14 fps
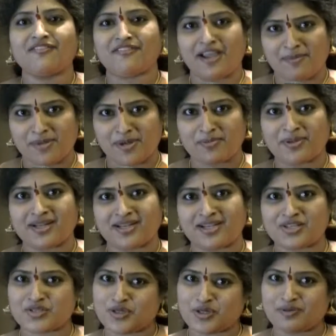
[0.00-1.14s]
ఫ్యామిలీ పరంగా
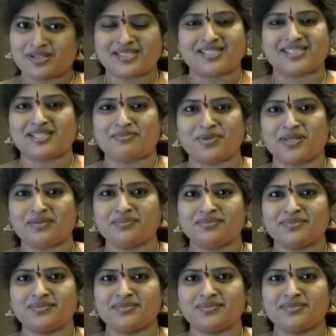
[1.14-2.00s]
చూడవలసిన సినిమా